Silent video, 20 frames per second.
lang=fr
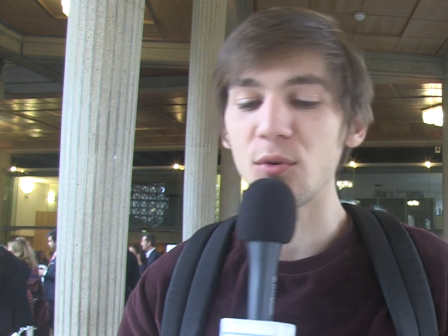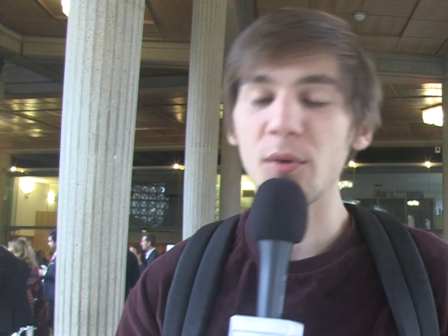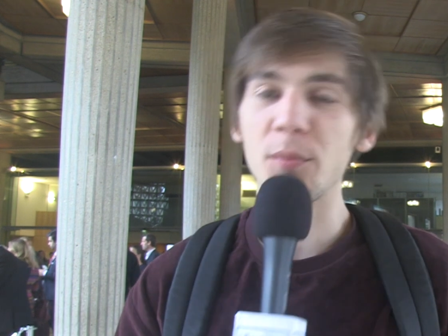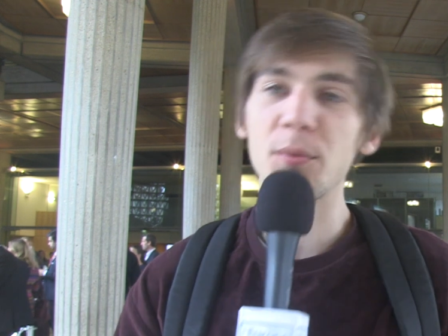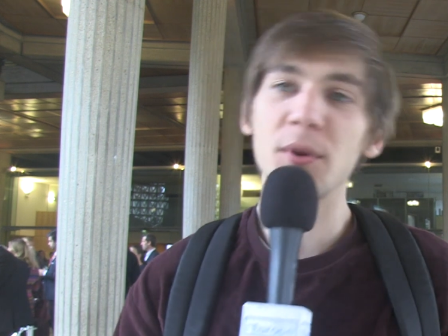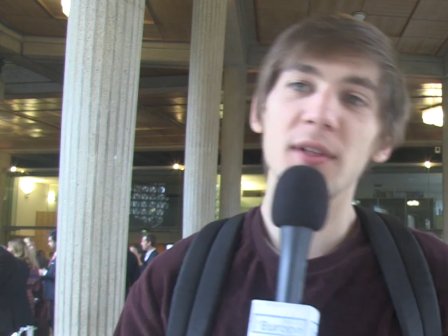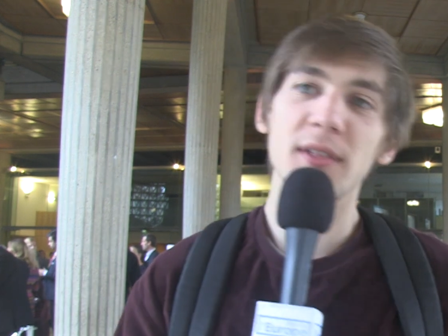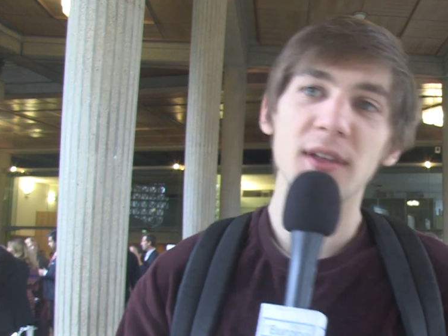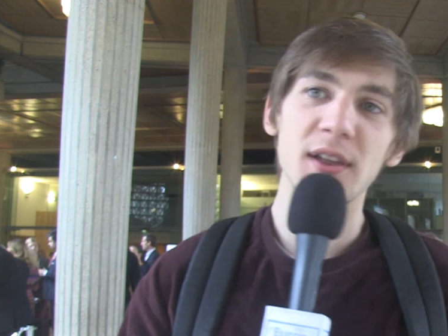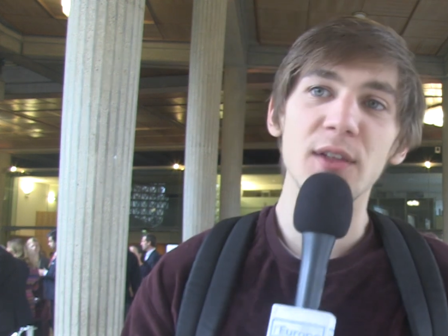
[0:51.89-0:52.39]

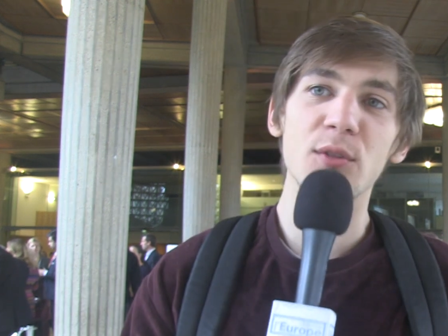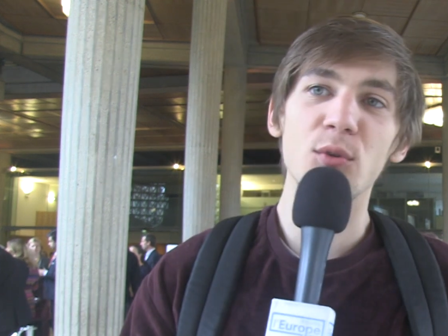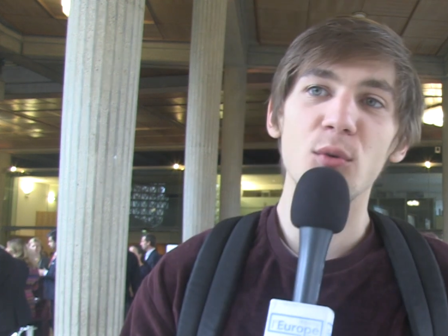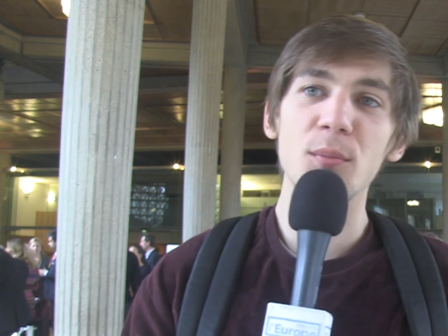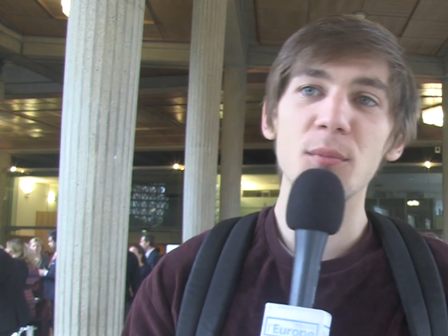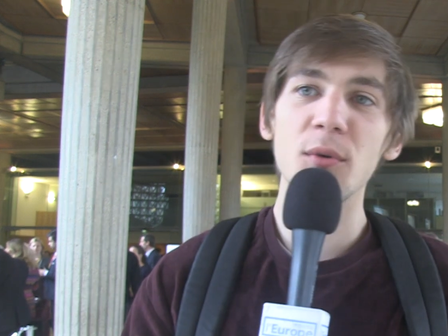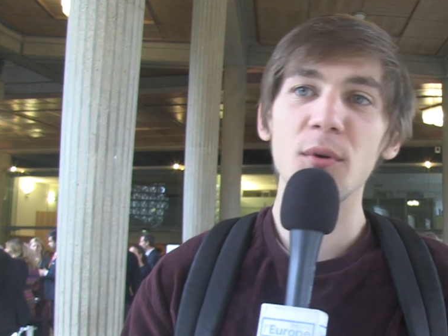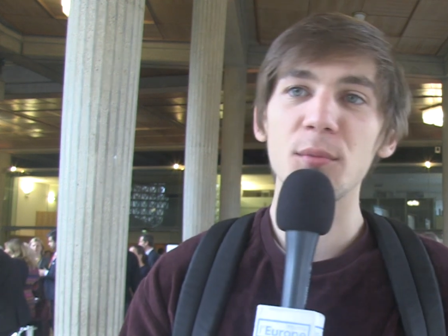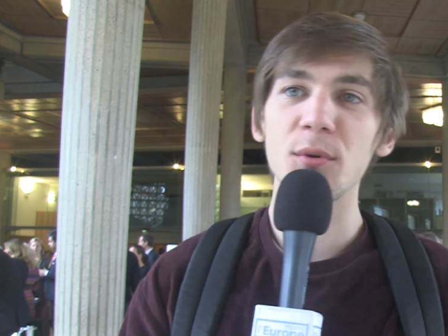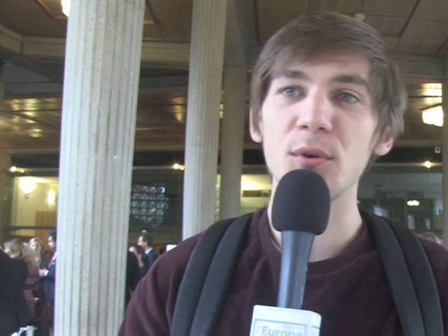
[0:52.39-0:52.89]
européenne et les
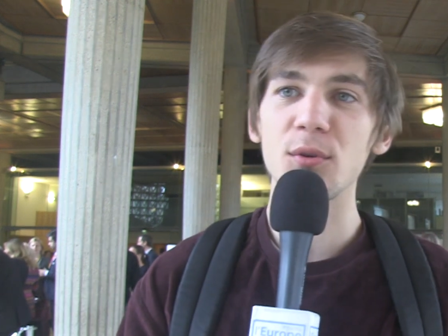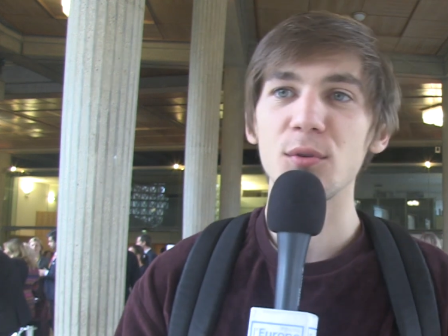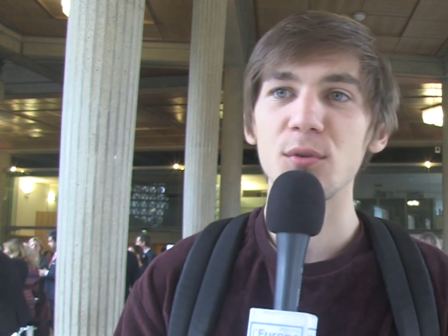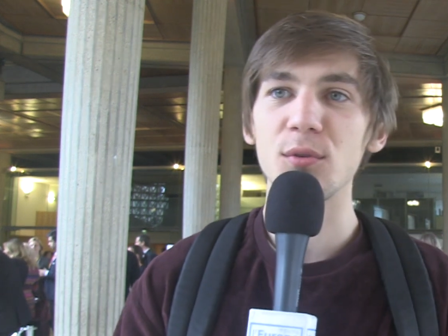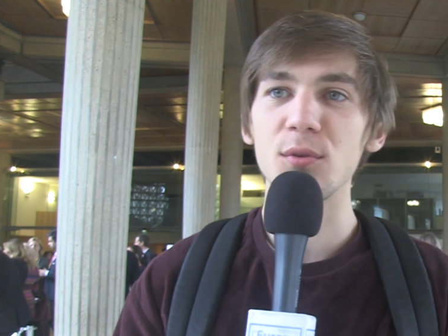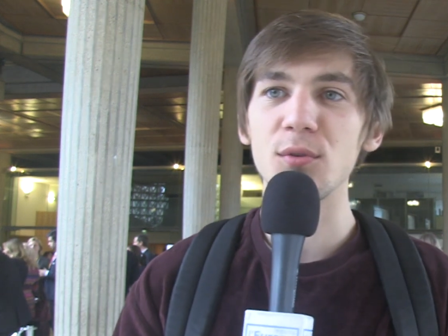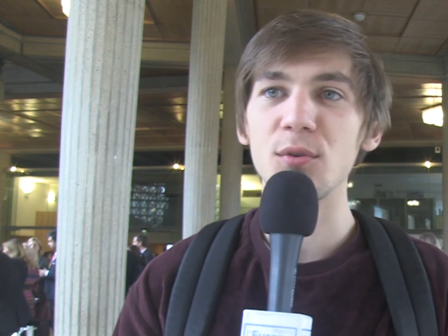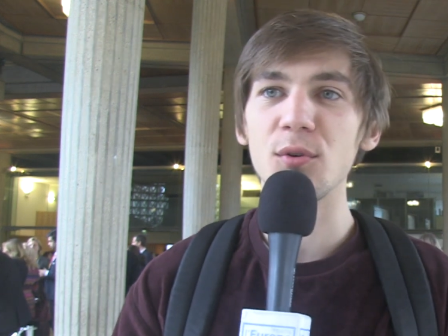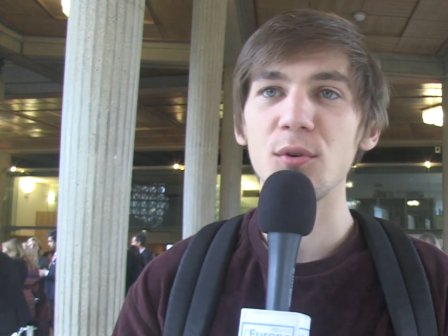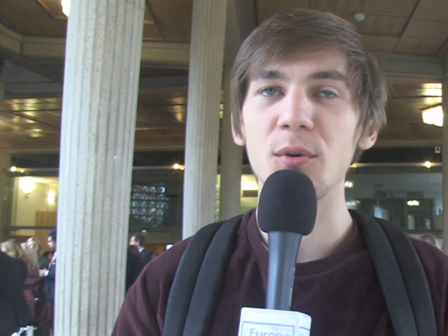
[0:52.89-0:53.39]
non-membres de
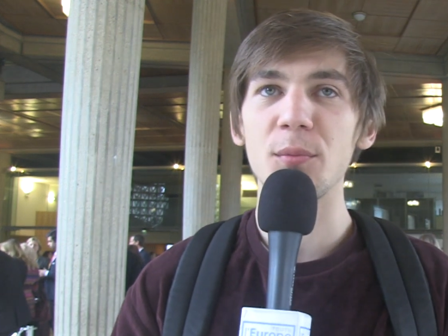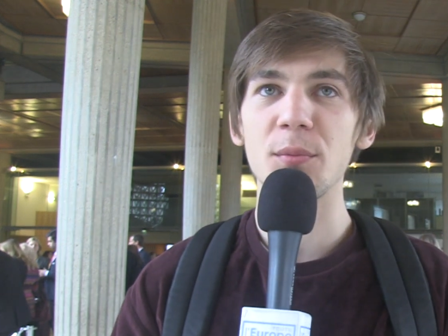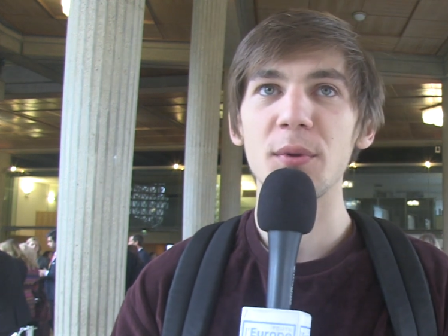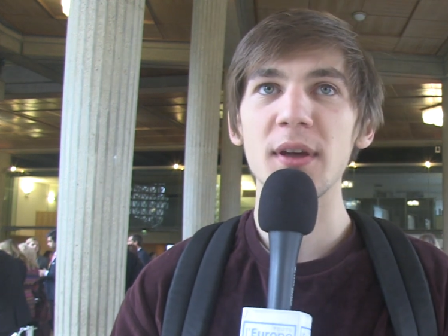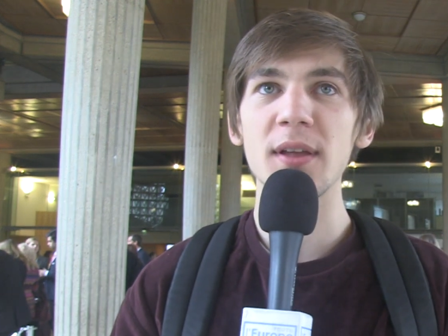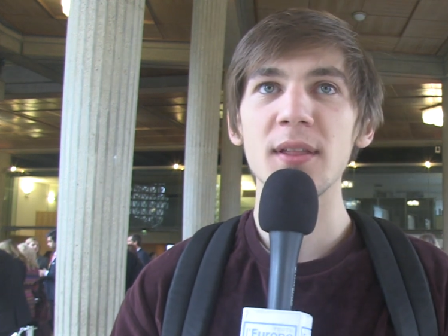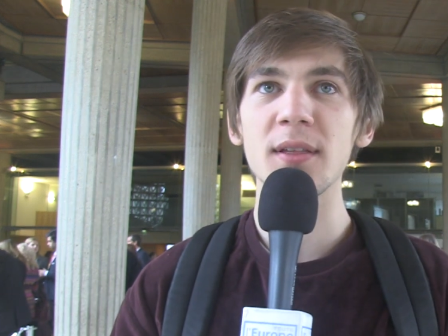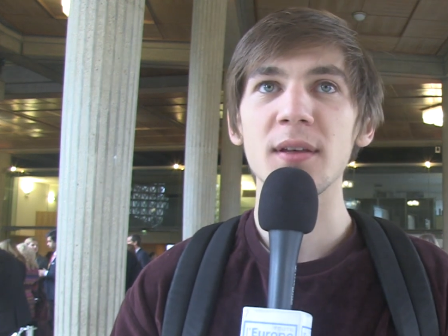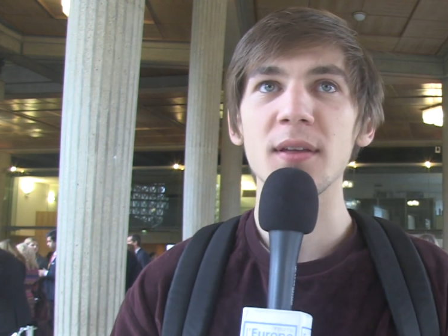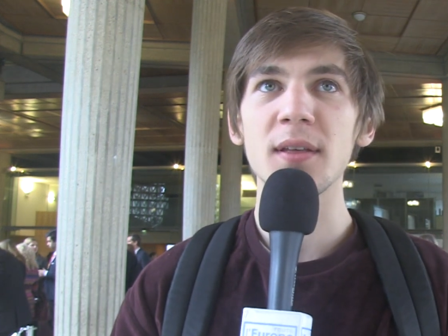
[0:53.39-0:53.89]
l'Union
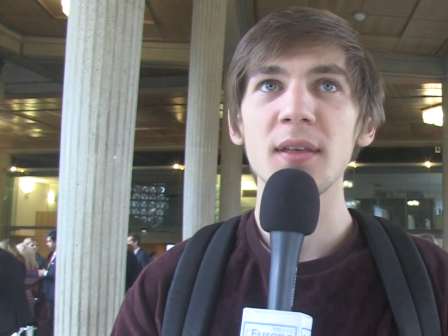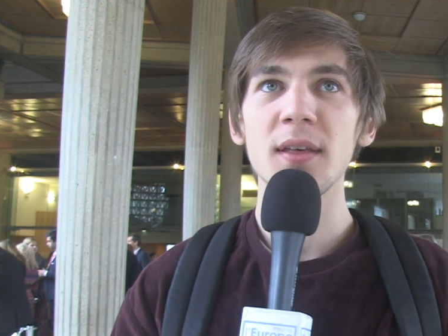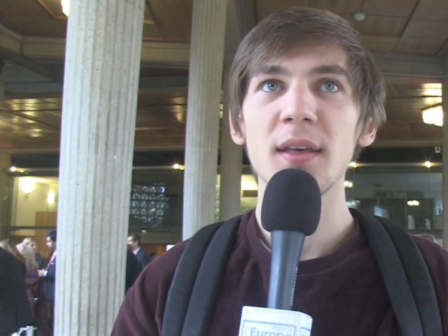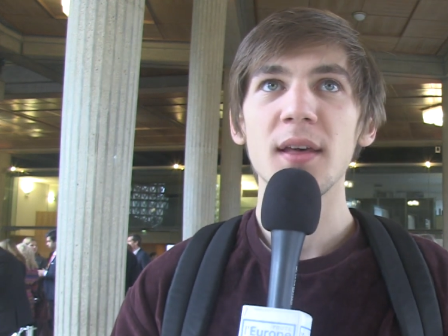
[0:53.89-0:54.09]
européenne.